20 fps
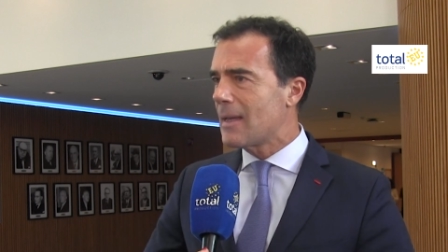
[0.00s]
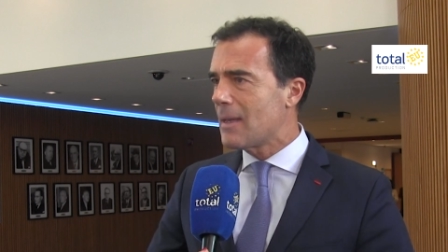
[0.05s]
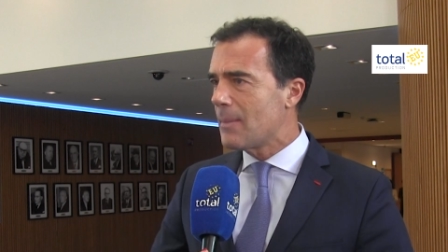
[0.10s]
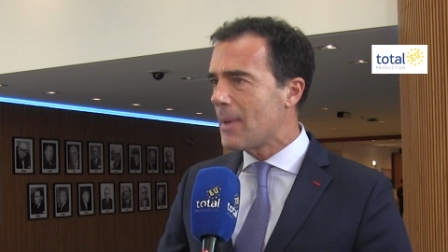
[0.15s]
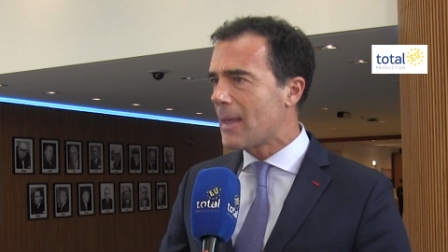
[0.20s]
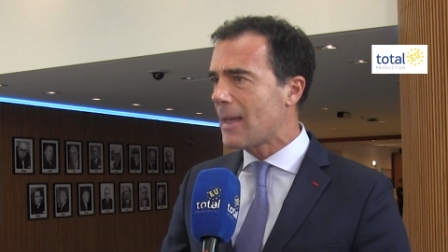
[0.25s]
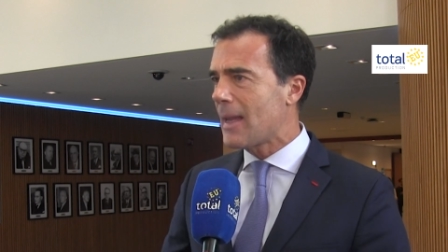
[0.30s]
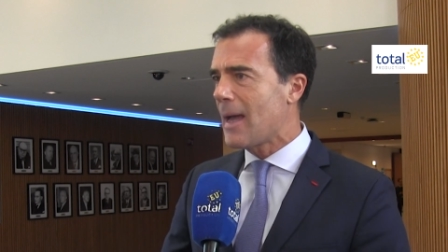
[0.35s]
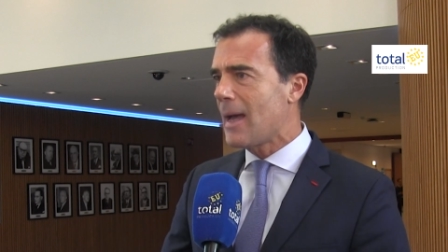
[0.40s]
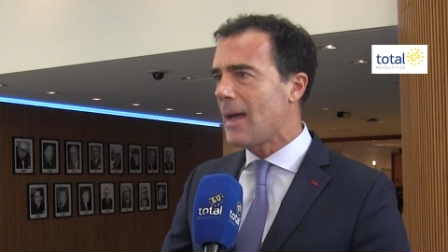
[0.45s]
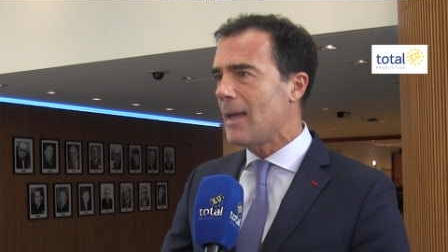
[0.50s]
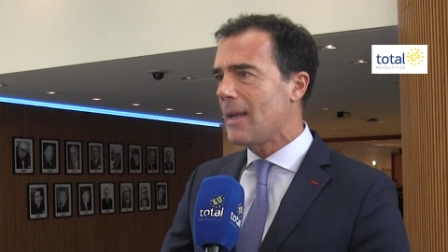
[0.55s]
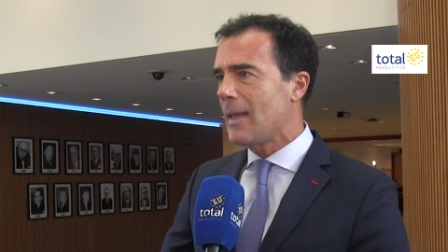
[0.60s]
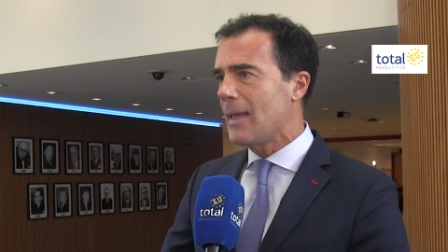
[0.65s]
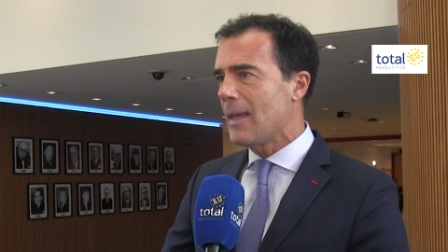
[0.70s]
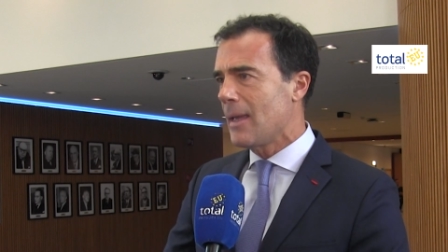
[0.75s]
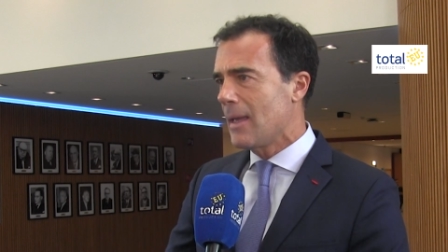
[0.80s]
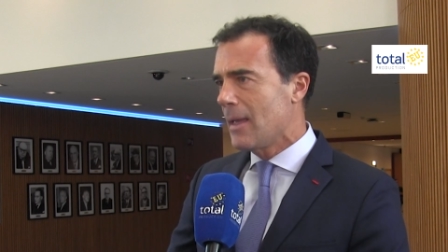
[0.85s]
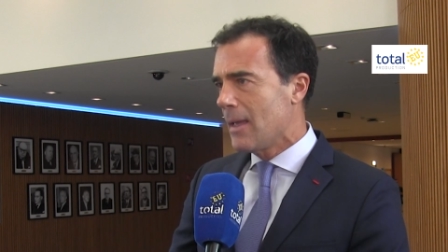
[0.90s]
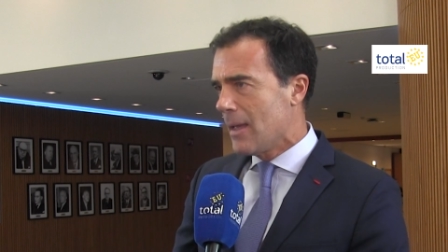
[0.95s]

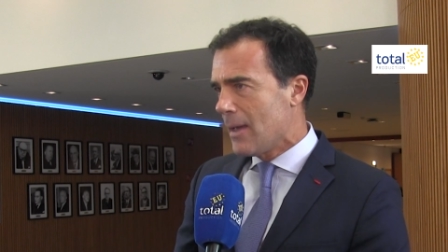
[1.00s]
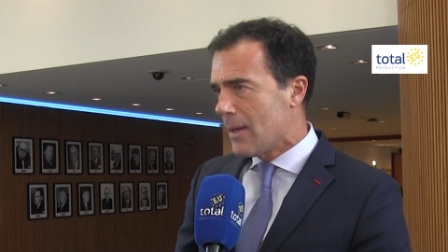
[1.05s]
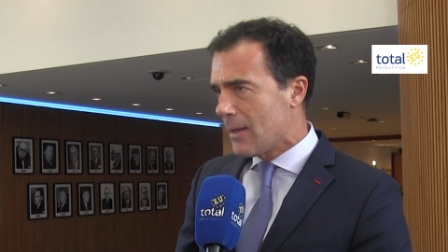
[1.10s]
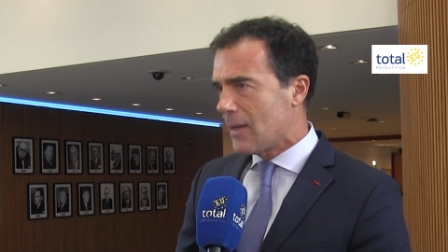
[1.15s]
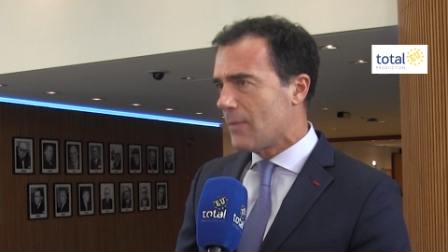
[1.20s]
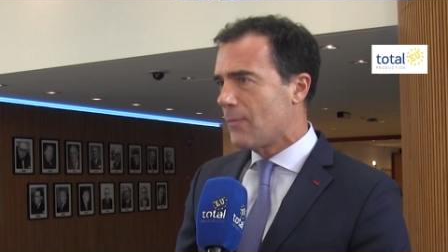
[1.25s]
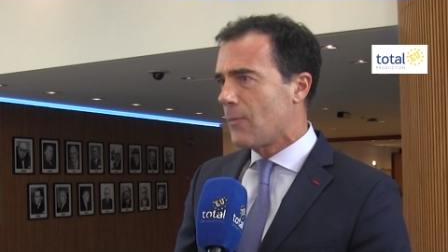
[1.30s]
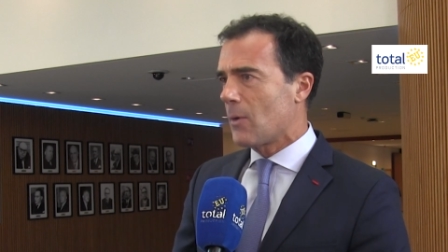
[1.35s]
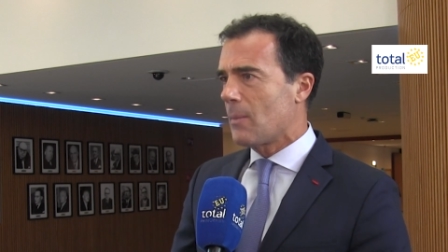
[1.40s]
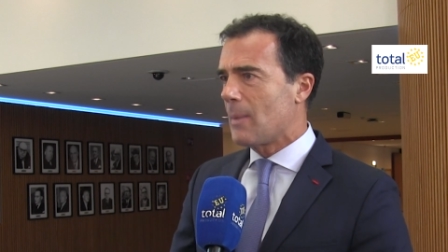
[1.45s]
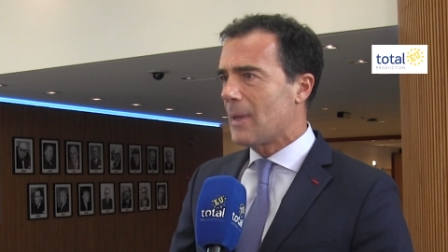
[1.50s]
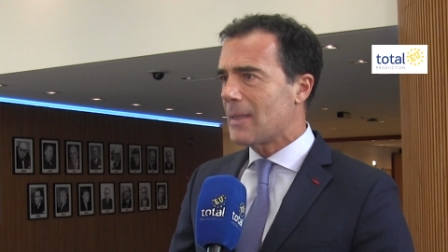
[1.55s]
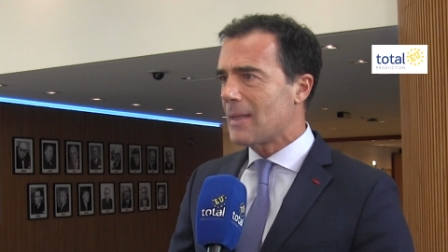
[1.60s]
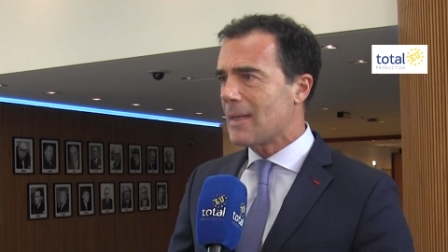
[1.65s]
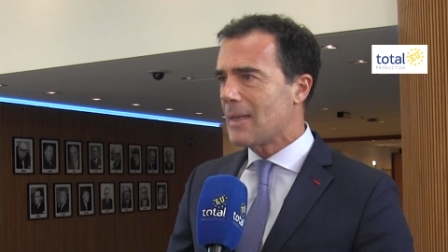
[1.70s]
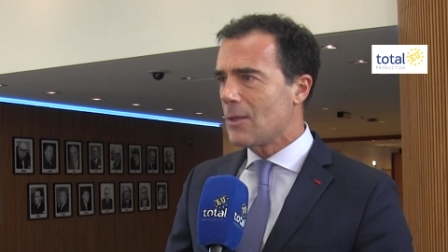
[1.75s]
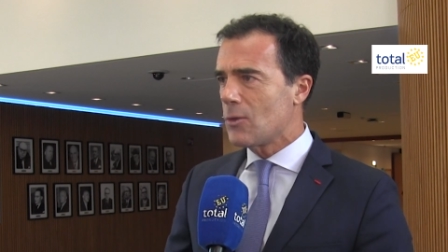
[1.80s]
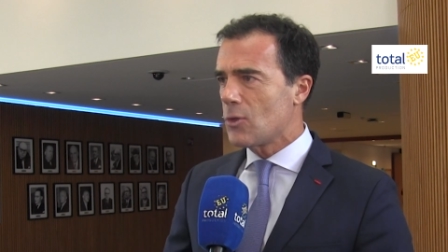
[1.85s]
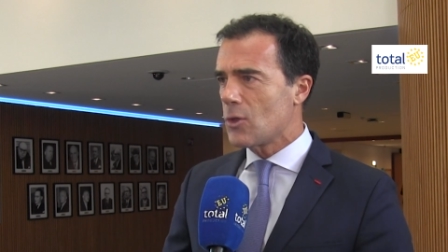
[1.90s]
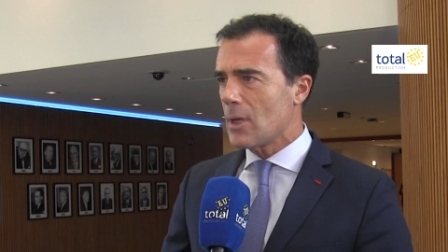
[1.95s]
liberale,
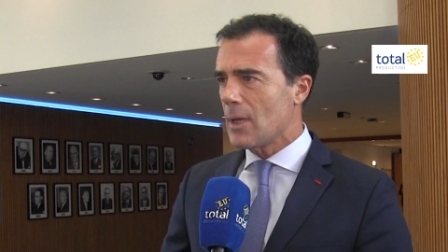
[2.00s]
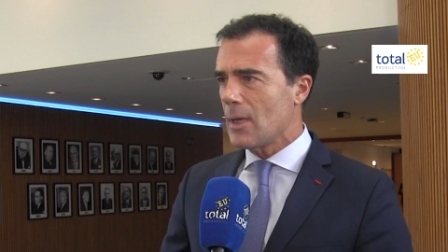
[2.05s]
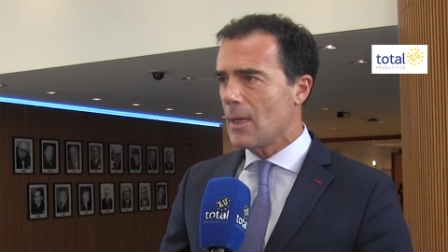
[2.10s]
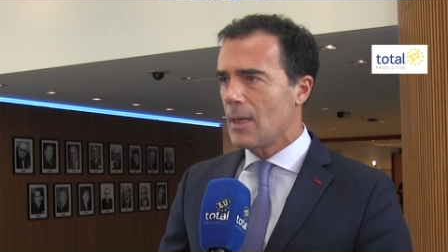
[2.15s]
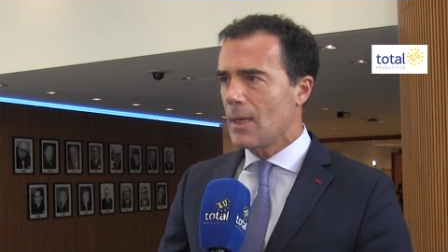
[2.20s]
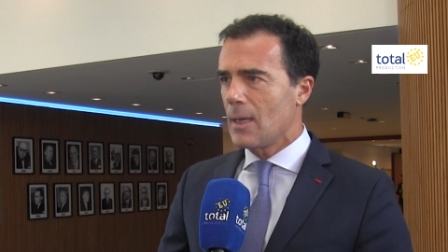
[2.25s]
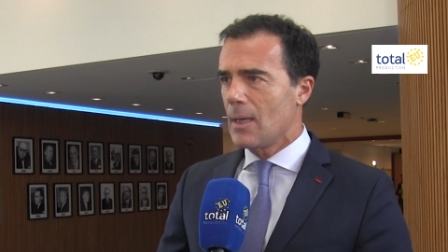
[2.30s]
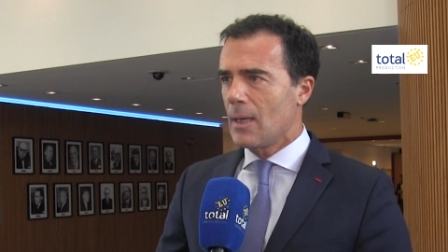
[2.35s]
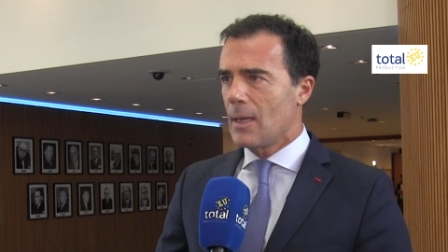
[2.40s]
riformatrice,